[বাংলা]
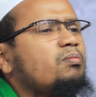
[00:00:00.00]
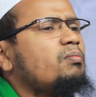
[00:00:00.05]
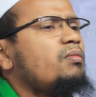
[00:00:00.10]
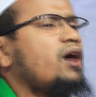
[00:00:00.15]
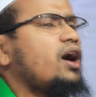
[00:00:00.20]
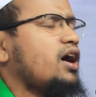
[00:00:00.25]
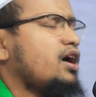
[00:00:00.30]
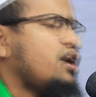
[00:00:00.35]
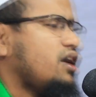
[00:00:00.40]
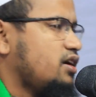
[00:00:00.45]

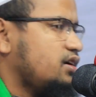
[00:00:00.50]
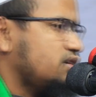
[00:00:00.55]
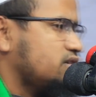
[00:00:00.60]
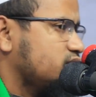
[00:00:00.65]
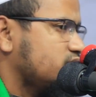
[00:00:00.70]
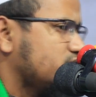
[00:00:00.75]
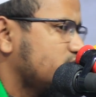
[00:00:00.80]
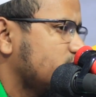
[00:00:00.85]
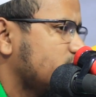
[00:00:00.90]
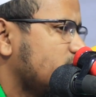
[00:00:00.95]
উম্মাহ
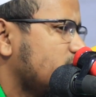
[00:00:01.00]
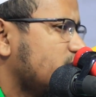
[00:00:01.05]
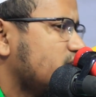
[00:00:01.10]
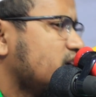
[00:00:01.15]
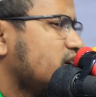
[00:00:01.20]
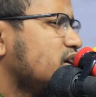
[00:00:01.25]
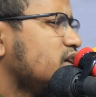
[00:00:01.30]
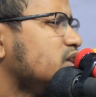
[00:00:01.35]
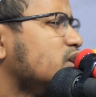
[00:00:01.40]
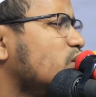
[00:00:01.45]

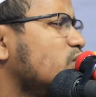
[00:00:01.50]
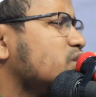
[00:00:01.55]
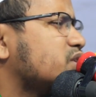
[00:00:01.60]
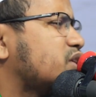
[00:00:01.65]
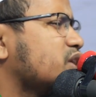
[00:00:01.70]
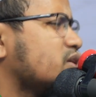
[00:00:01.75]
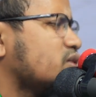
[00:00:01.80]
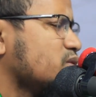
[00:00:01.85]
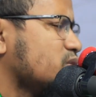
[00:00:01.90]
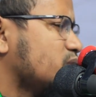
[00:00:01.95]

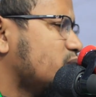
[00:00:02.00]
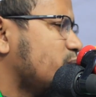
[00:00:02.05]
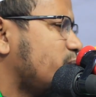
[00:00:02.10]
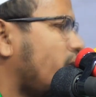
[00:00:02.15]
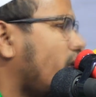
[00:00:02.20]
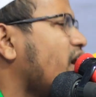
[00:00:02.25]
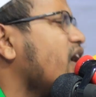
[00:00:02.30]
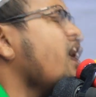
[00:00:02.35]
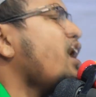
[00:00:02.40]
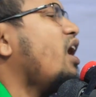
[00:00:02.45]
ইউশিকু
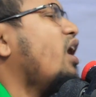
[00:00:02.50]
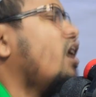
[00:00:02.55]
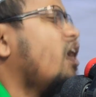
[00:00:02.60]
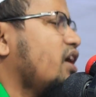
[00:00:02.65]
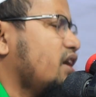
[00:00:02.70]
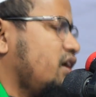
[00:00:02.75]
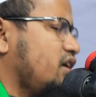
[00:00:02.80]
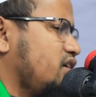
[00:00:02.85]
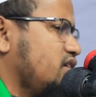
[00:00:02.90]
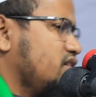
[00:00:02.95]
ভয়
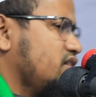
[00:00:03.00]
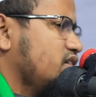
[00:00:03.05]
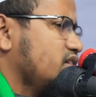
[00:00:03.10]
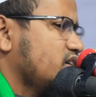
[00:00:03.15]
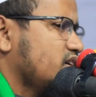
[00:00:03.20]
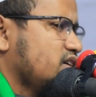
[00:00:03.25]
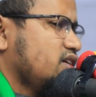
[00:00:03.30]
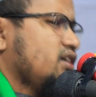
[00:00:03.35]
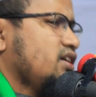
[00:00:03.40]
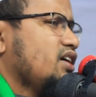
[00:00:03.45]
হয়
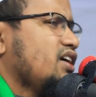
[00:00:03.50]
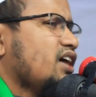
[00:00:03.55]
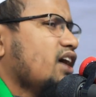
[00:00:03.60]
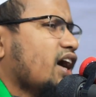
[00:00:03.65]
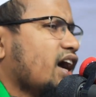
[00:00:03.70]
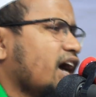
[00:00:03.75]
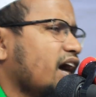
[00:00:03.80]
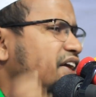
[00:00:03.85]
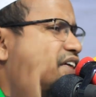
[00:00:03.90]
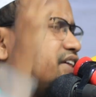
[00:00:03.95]

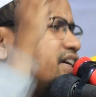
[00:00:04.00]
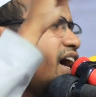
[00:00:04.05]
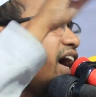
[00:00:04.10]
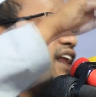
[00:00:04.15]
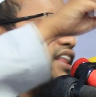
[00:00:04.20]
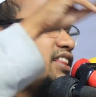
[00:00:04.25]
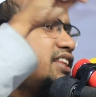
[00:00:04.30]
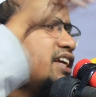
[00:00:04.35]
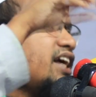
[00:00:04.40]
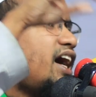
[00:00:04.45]

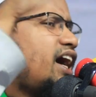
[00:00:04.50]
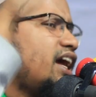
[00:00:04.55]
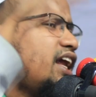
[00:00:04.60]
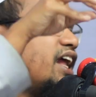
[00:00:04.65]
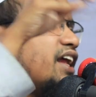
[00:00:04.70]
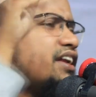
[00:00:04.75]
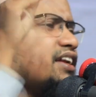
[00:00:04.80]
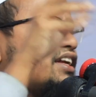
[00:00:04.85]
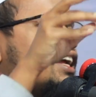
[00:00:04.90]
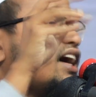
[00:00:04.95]
আইয়াতি
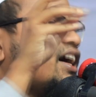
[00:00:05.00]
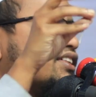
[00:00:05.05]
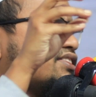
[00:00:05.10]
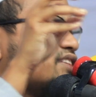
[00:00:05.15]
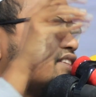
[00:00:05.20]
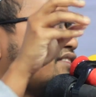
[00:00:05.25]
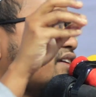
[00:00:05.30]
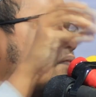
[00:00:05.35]
আলান নাসি